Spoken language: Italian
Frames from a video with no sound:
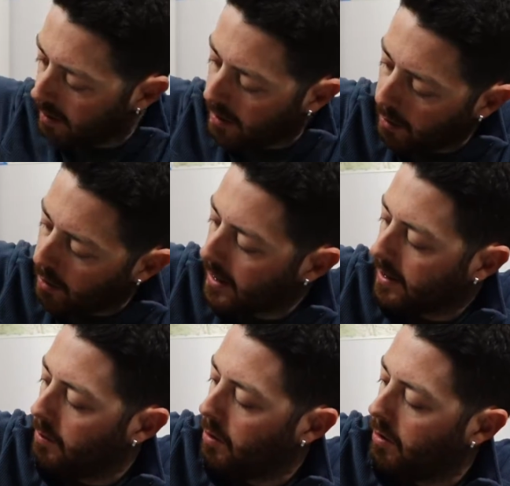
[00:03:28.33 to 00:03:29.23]
Vediamo un
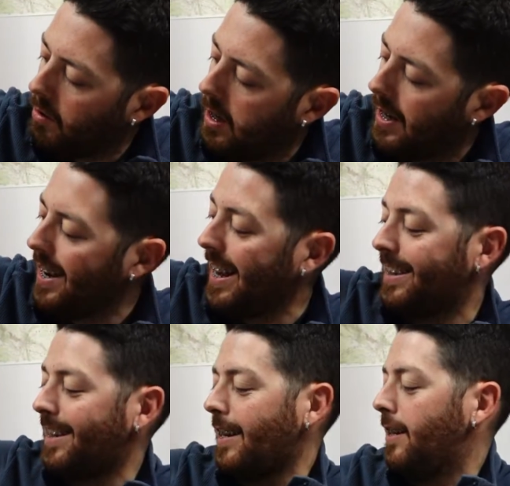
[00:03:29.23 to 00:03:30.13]
attimo
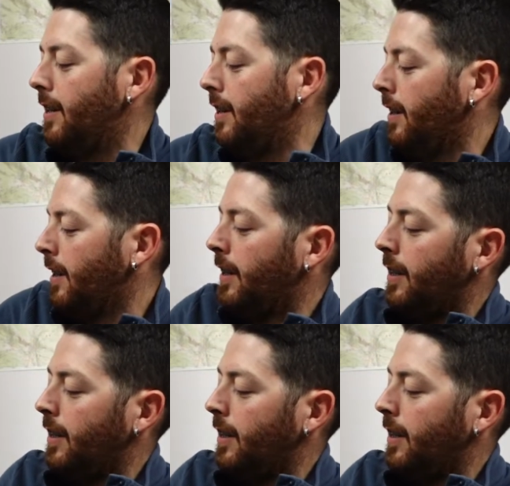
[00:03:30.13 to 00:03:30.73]
l'altra